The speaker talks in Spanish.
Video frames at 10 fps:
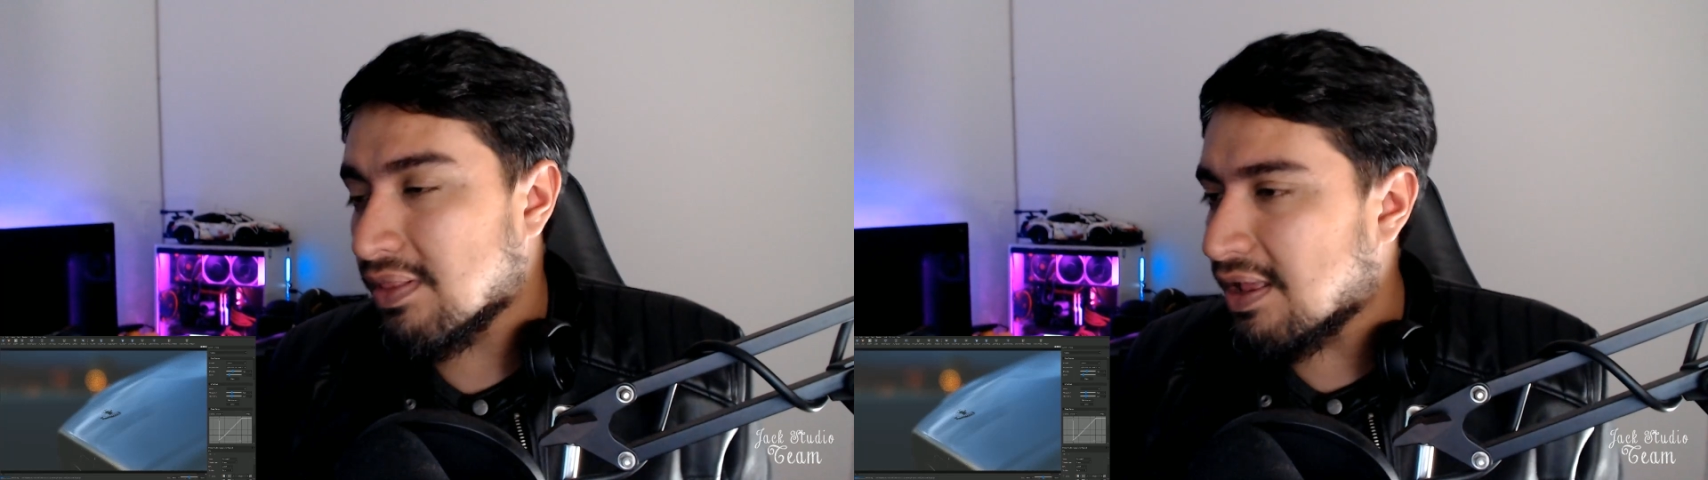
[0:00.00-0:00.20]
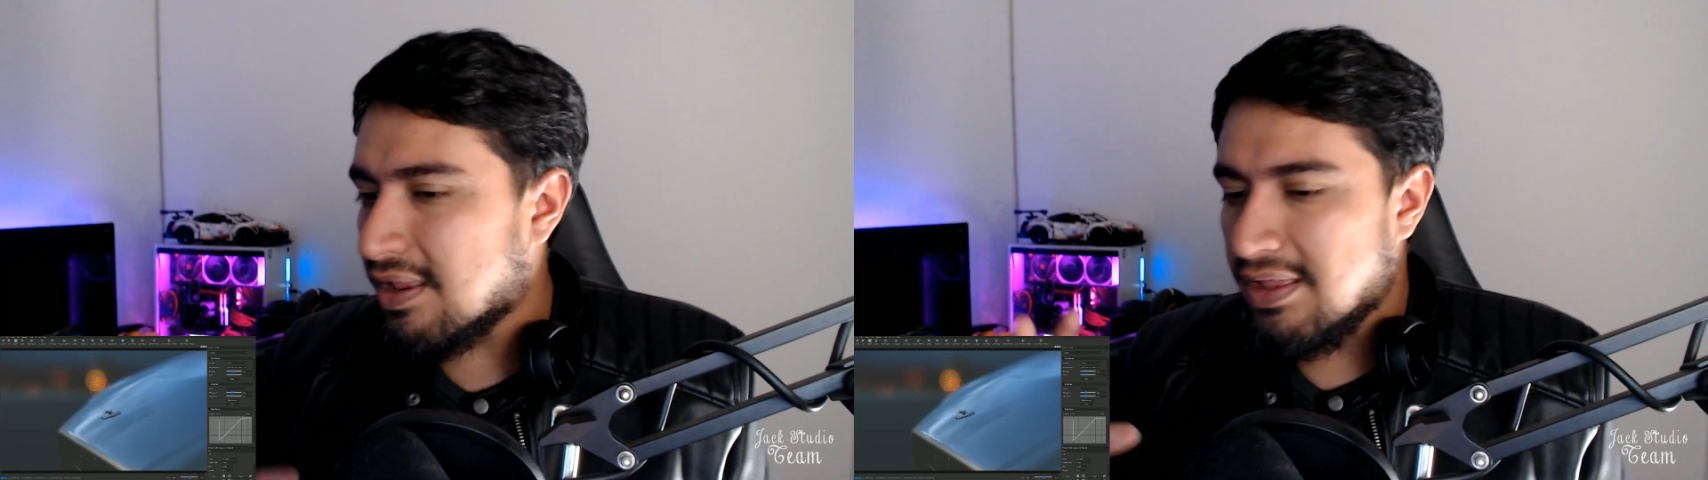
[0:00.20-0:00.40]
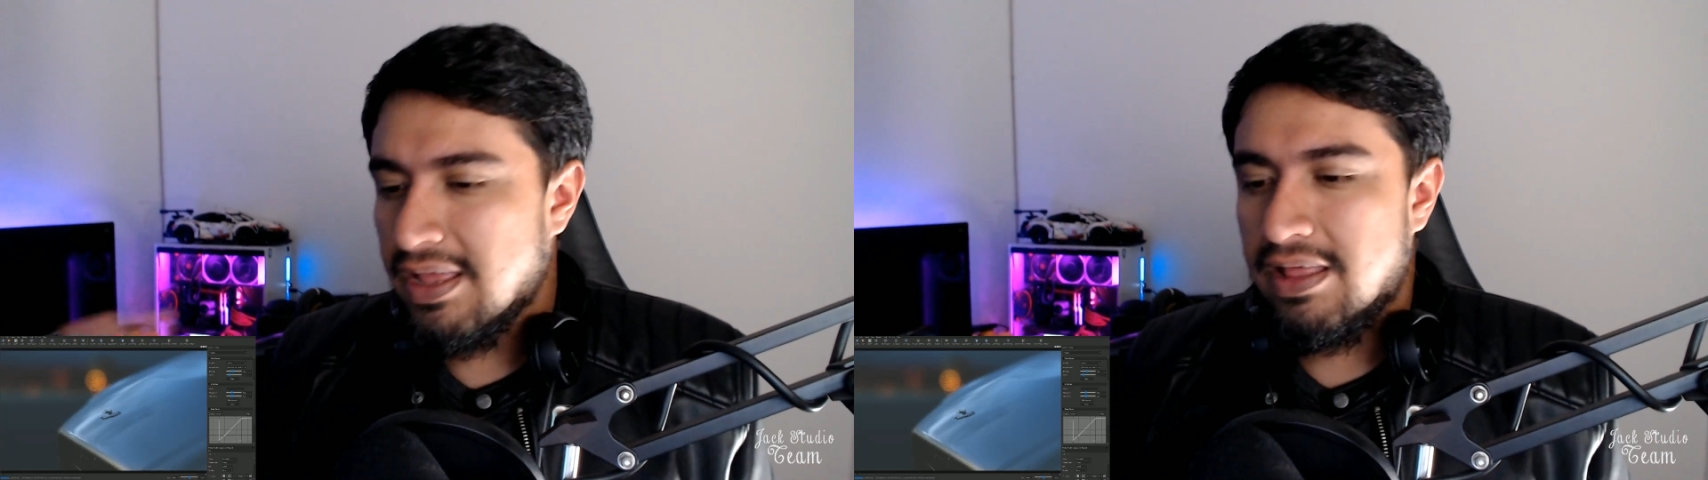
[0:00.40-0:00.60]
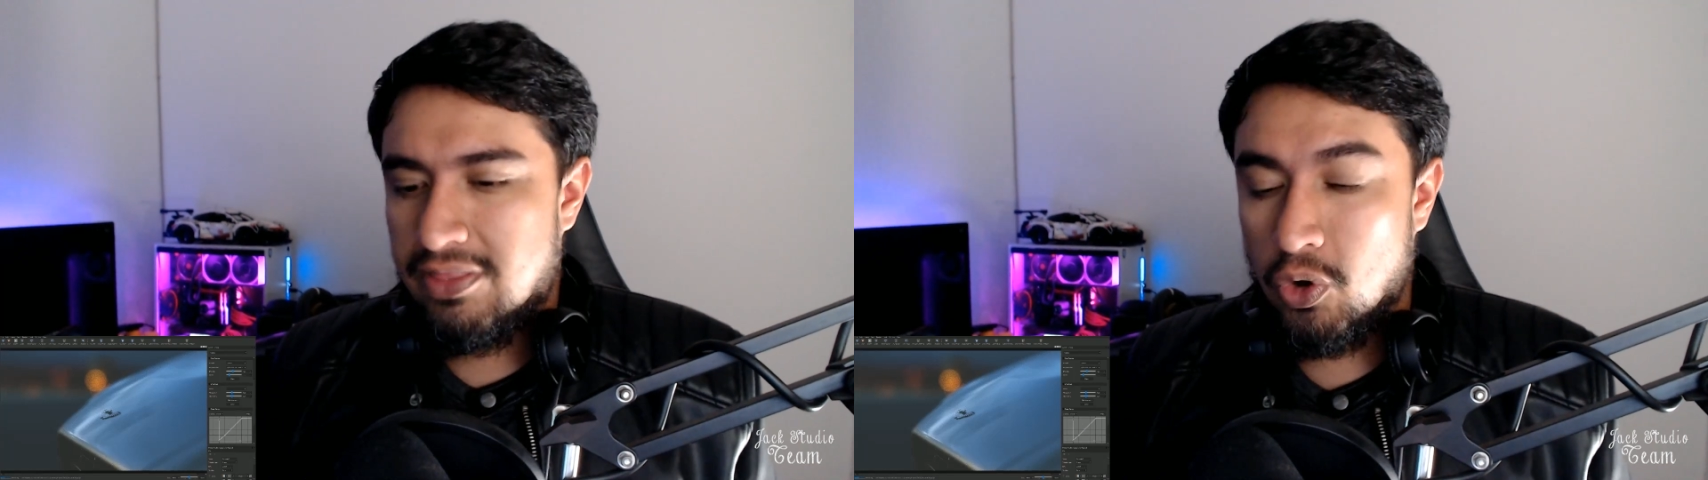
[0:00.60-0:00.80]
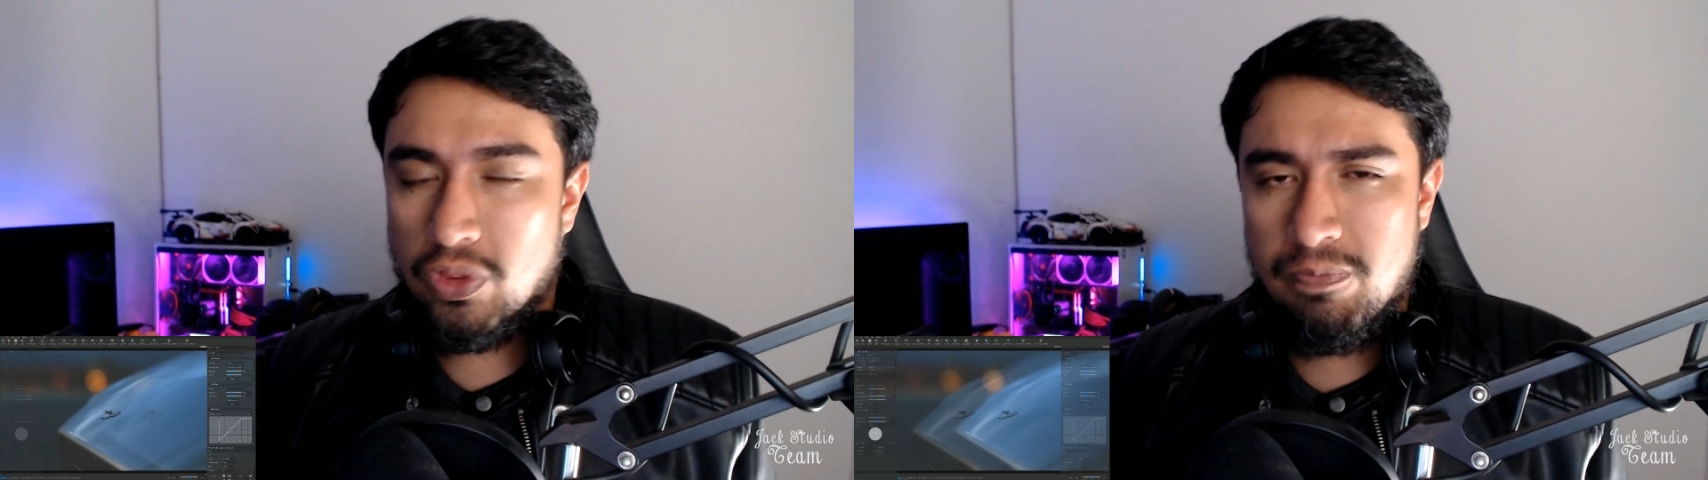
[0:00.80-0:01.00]
Eh,
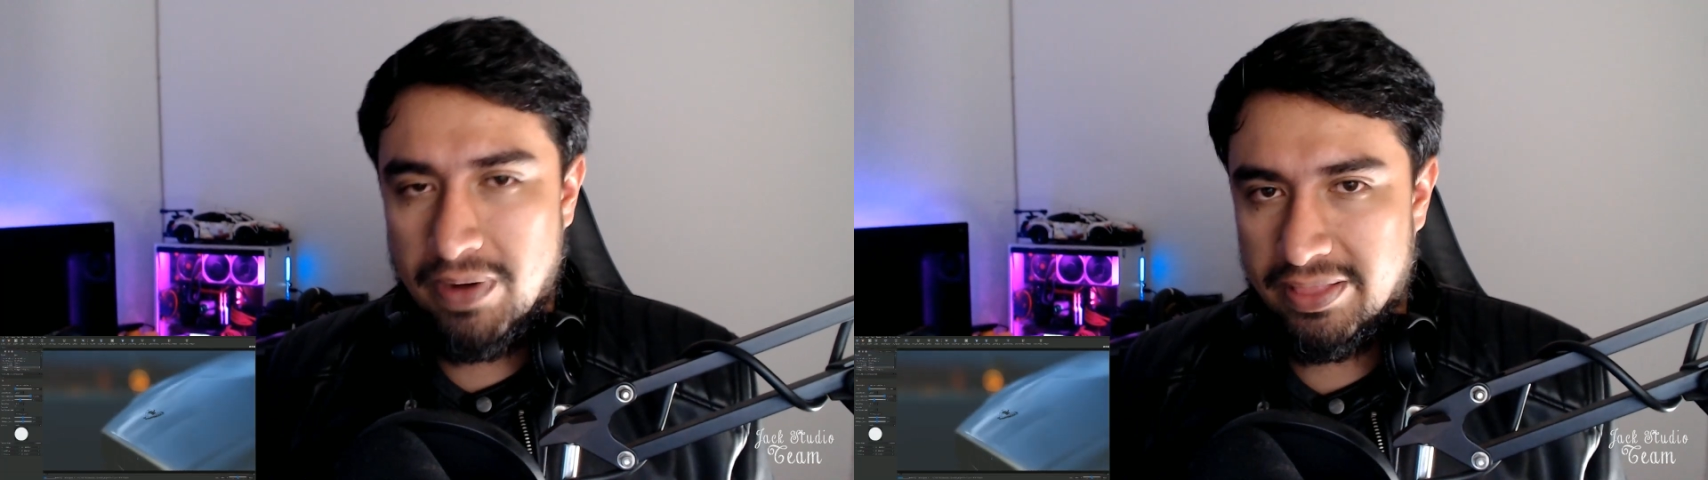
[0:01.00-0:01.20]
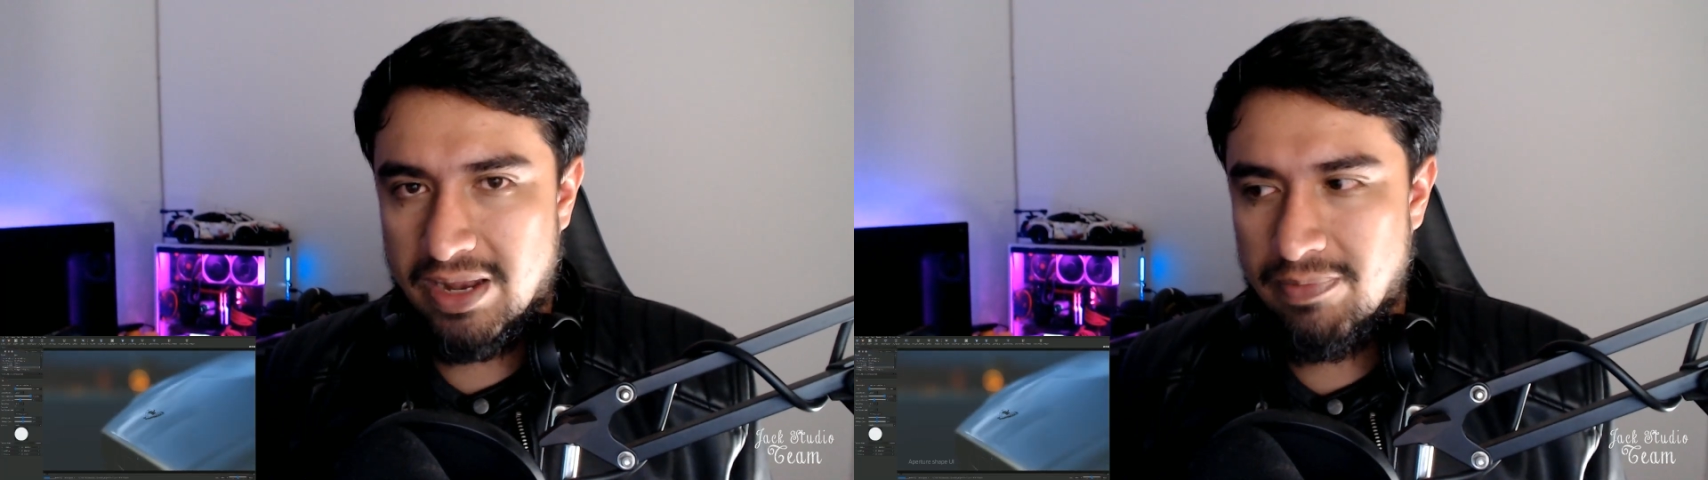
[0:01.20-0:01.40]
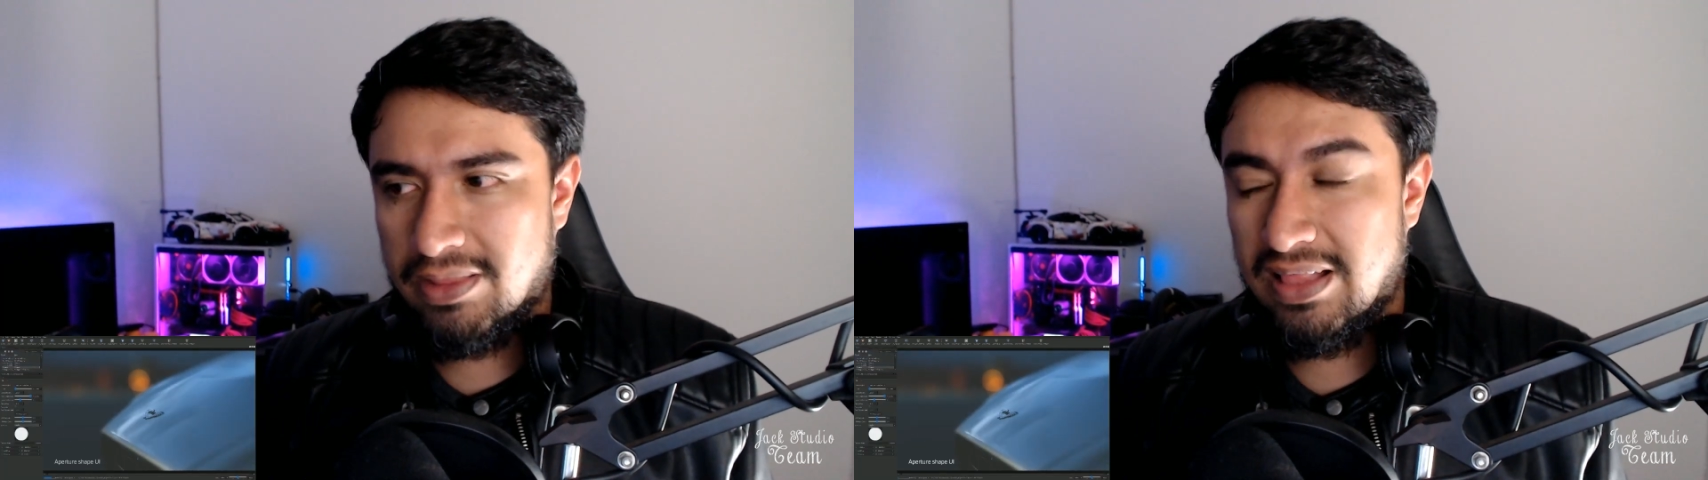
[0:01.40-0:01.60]
si lo usas para Trimax,